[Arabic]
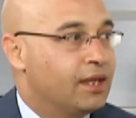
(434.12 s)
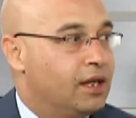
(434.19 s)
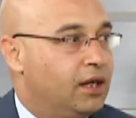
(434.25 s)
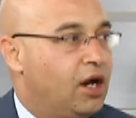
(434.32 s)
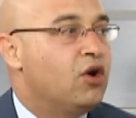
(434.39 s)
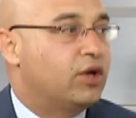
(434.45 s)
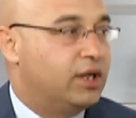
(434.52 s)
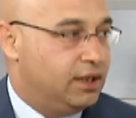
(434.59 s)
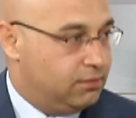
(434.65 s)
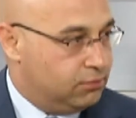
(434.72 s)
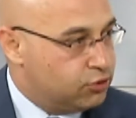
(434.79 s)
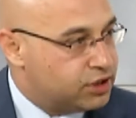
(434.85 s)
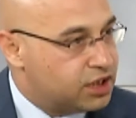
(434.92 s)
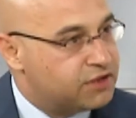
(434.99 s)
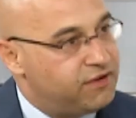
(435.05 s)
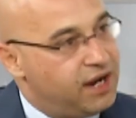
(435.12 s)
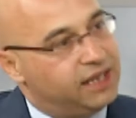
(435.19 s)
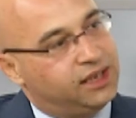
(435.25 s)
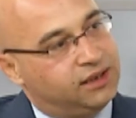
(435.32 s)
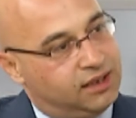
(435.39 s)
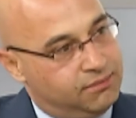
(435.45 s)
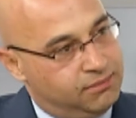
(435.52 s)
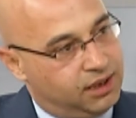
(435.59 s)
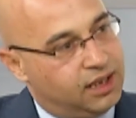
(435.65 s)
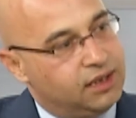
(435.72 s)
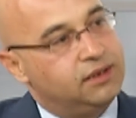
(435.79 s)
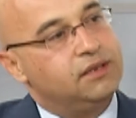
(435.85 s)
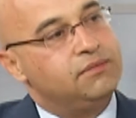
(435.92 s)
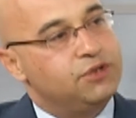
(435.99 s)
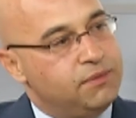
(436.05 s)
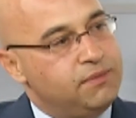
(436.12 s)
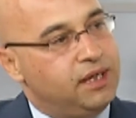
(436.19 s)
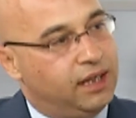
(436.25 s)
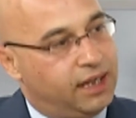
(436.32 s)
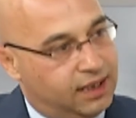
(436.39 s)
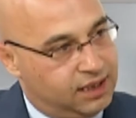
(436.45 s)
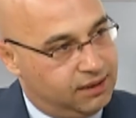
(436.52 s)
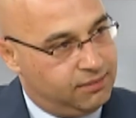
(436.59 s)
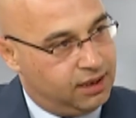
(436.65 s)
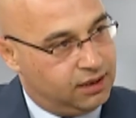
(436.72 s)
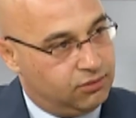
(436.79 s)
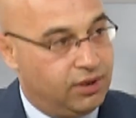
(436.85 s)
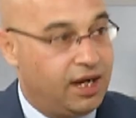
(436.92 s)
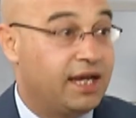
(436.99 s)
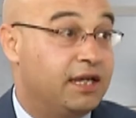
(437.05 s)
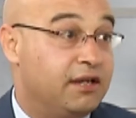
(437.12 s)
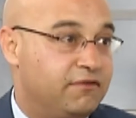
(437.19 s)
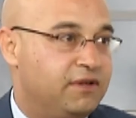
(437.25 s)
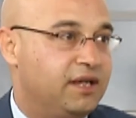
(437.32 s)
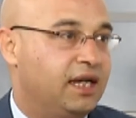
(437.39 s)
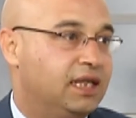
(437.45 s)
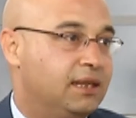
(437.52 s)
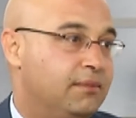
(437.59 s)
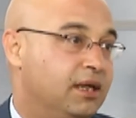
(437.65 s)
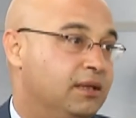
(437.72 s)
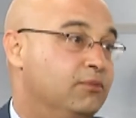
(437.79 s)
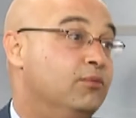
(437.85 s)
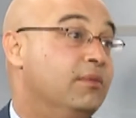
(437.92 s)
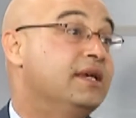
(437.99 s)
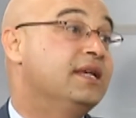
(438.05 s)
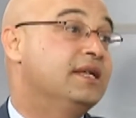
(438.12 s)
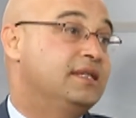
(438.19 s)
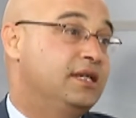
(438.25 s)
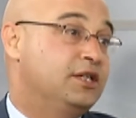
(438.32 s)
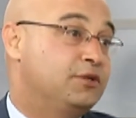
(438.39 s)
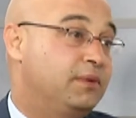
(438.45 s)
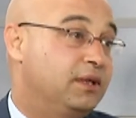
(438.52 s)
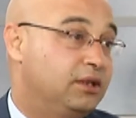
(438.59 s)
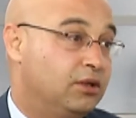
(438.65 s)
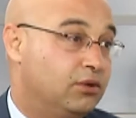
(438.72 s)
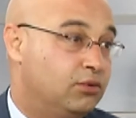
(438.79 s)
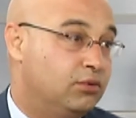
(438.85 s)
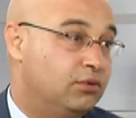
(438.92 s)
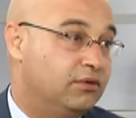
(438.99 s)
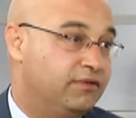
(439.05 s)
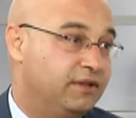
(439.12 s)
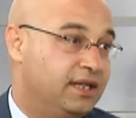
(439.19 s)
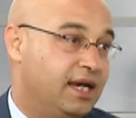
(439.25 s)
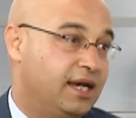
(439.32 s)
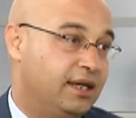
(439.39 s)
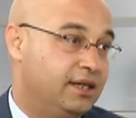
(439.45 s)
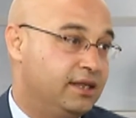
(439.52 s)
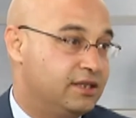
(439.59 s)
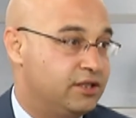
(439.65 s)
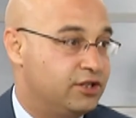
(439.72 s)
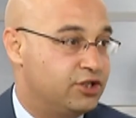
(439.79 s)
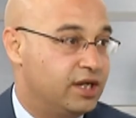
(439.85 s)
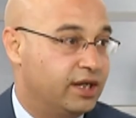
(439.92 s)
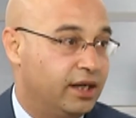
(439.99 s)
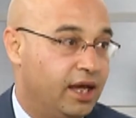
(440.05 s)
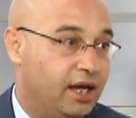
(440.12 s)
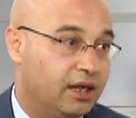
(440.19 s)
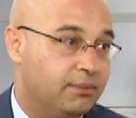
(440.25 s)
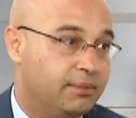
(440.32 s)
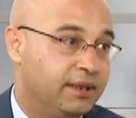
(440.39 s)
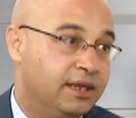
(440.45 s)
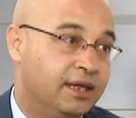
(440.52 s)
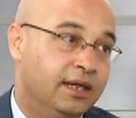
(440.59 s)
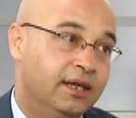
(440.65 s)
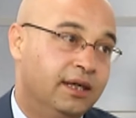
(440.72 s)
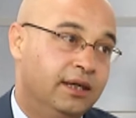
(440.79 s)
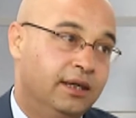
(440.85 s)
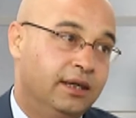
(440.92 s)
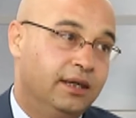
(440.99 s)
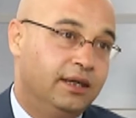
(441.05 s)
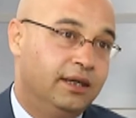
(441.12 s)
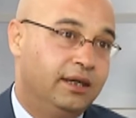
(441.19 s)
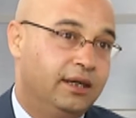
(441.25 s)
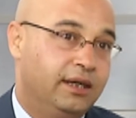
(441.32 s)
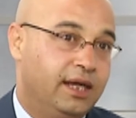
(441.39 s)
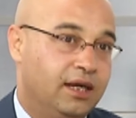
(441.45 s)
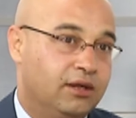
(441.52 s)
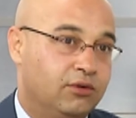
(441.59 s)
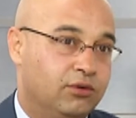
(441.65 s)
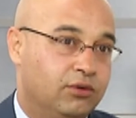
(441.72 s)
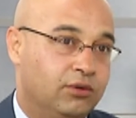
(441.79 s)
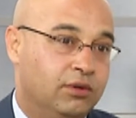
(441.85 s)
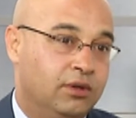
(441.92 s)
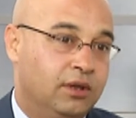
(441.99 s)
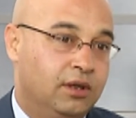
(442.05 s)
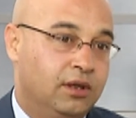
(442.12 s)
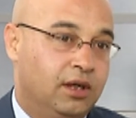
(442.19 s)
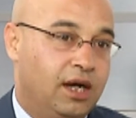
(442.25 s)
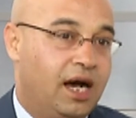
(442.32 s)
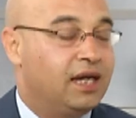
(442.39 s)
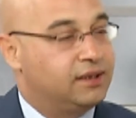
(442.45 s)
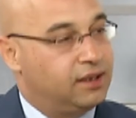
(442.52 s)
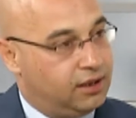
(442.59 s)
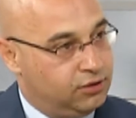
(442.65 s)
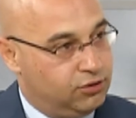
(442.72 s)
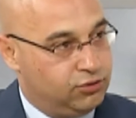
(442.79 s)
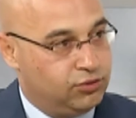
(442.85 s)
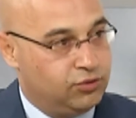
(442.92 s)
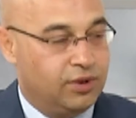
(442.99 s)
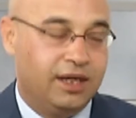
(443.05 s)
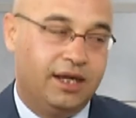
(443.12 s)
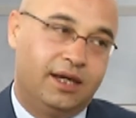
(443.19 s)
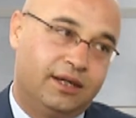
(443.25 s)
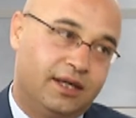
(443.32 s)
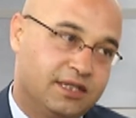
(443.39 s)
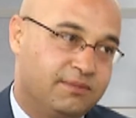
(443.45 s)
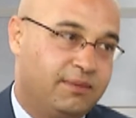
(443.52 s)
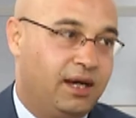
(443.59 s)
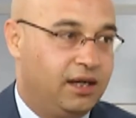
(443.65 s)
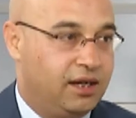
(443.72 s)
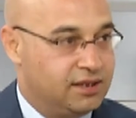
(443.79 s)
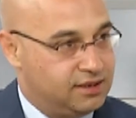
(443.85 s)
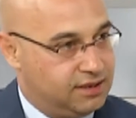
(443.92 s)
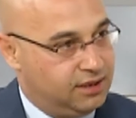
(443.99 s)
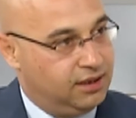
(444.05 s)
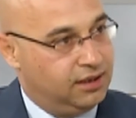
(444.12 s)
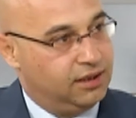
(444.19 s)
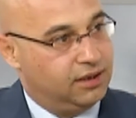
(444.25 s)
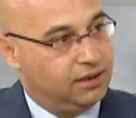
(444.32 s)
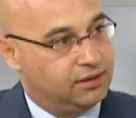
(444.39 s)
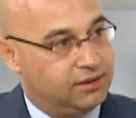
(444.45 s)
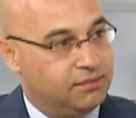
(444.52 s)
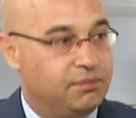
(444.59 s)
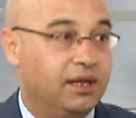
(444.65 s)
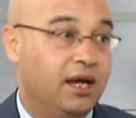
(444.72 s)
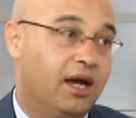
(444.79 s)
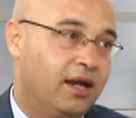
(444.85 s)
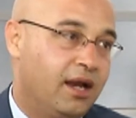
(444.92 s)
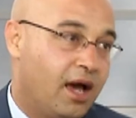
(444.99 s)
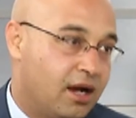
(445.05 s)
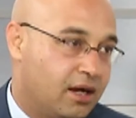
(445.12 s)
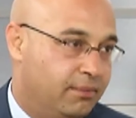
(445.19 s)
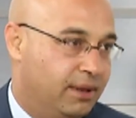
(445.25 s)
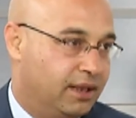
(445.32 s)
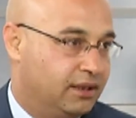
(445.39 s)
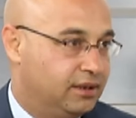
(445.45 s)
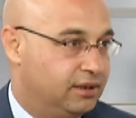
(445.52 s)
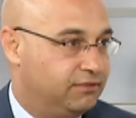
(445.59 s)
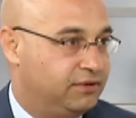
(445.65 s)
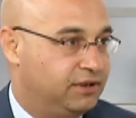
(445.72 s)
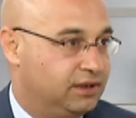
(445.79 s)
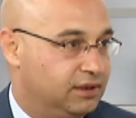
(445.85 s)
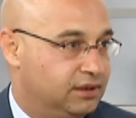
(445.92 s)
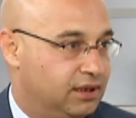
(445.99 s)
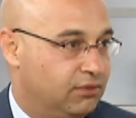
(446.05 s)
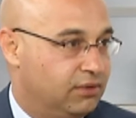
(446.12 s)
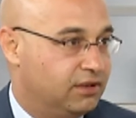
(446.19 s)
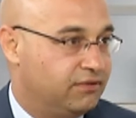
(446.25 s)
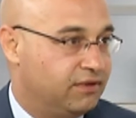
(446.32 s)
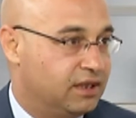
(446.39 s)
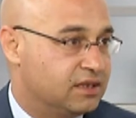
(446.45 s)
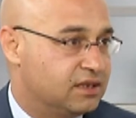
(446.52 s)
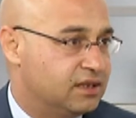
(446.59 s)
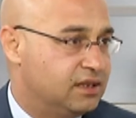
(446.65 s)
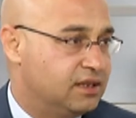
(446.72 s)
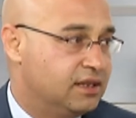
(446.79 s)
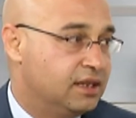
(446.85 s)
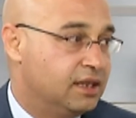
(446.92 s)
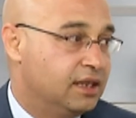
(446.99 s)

اوكي المستشفى عاده بيقدم جميع الخدمات ولكن في خدمات مميزه يجب ان تكون في داخل الاستشاري العربي آه، لانه اعتقد انه هو الان اصبح الصرح الطبي الاكبر في دوله فلسطين